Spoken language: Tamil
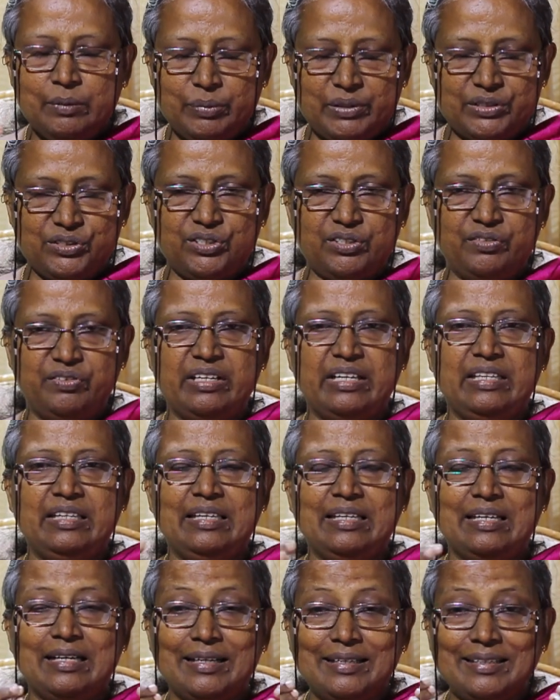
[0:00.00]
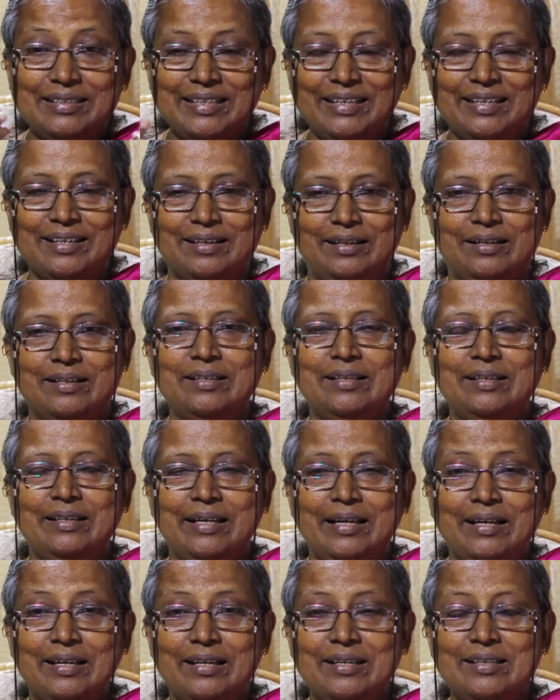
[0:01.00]
ப்ரெஷர் வியாதி கட்டி நோய்கள்
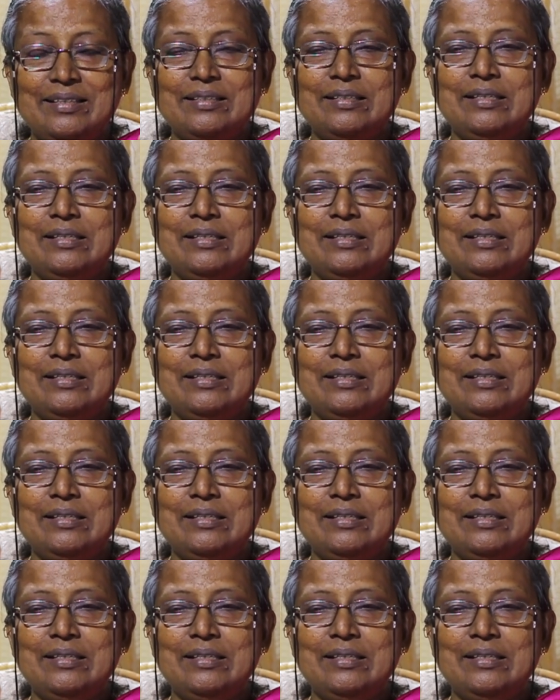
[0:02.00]
ஏன்னா